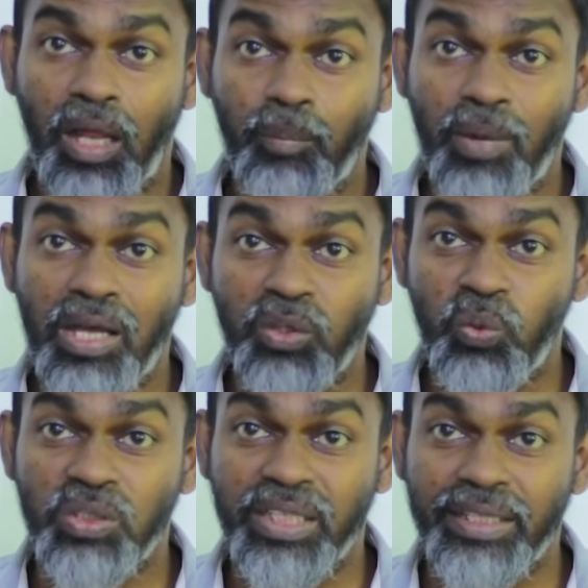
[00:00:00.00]
லமா
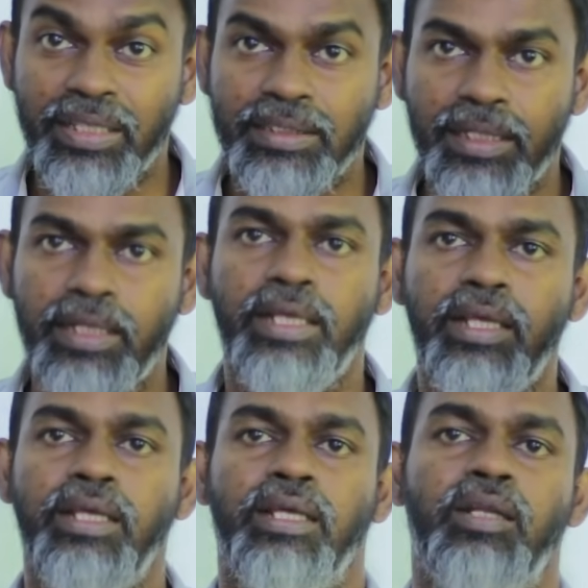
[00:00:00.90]
தூசன்னு சொல்லி
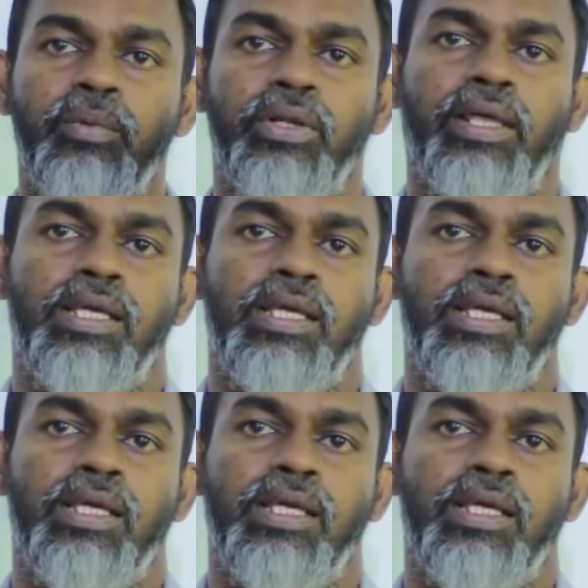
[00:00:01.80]
இன்னும் ஒரு